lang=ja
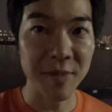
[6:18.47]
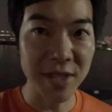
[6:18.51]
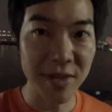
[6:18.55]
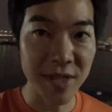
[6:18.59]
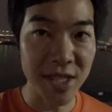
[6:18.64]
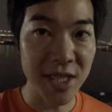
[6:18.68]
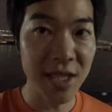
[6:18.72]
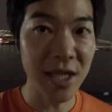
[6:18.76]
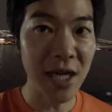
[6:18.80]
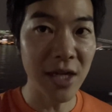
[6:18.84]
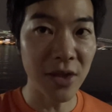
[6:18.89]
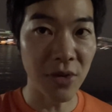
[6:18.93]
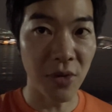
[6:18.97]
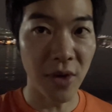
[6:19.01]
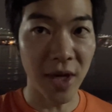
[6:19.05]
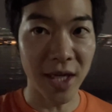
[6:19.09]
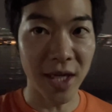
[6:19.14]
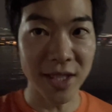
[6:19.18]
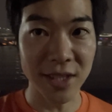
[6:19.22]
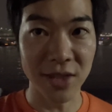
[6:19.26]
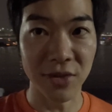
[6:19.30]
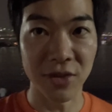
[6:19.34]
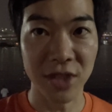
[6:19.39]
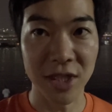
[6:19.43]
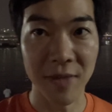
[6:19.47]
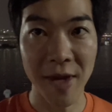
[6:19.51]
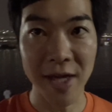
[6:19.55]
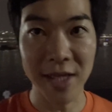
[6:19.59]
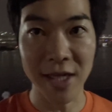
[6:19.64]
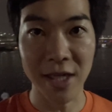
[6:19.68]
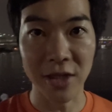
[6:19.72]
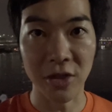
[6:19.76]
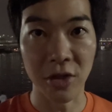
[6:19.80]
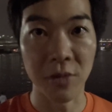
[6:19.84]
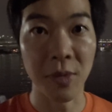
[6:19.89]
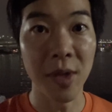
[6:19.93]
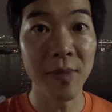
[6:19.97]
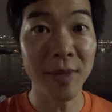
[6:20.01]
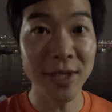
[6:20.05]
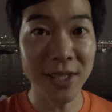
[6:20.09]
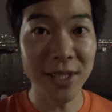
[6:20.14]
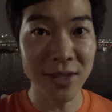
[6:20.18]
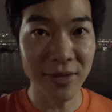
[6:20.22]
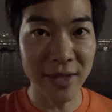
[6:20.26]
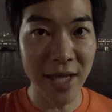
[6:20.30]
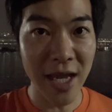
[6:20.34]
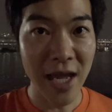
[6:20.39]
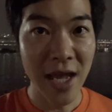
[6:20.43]
めずにしっかりと活動してまいりたいと思います
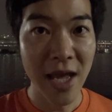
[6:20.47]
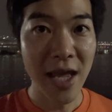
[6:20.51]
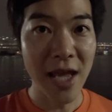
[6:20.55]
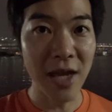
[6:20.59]
ので、